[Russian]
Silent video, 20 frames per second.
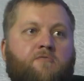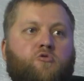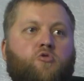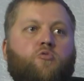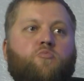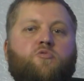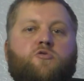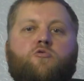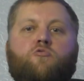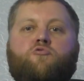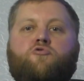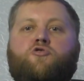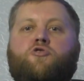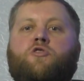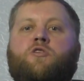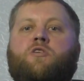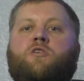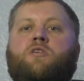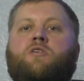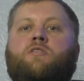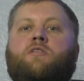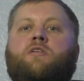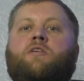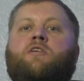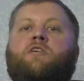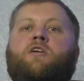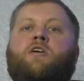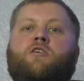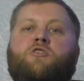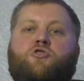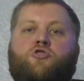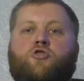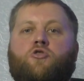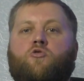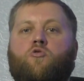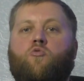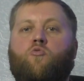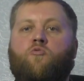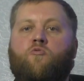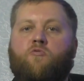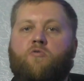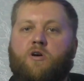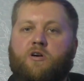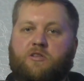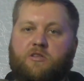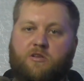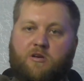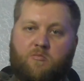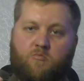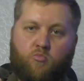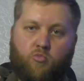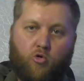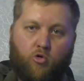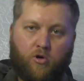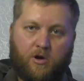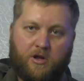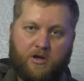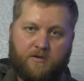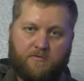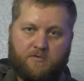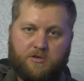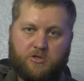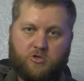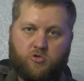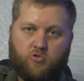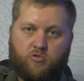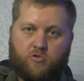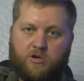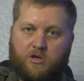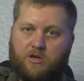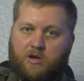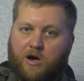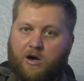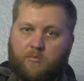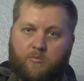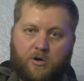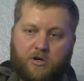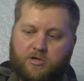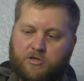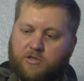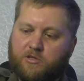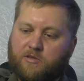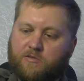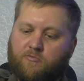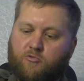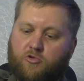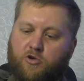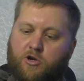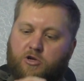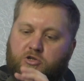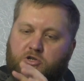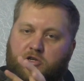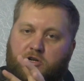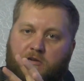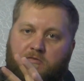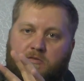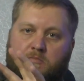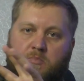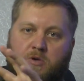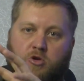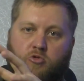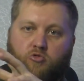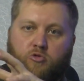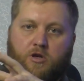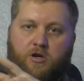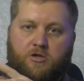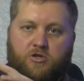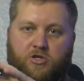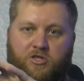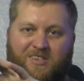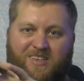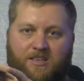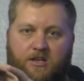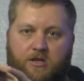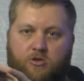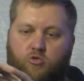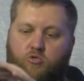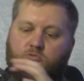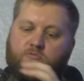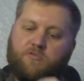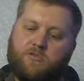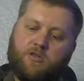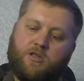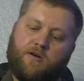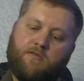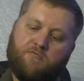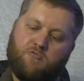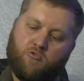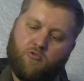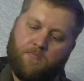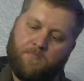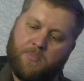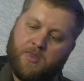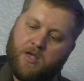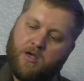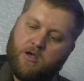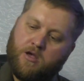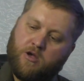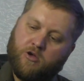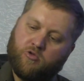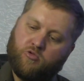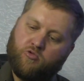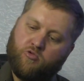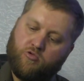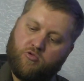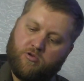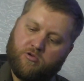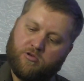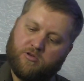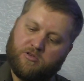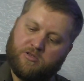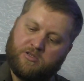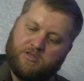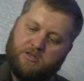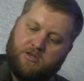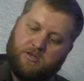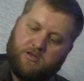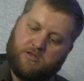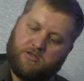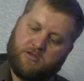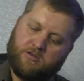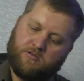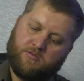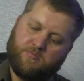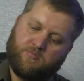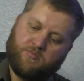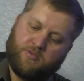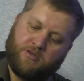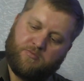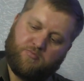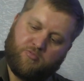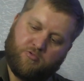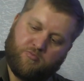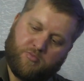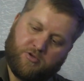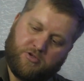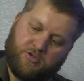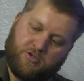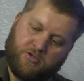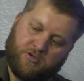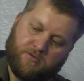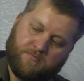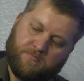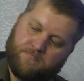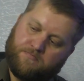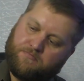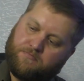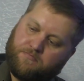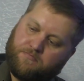В том случае, если ящик у вас более высокий, а большинство ящиков имеют также среднюю вставку, то здесь при помощи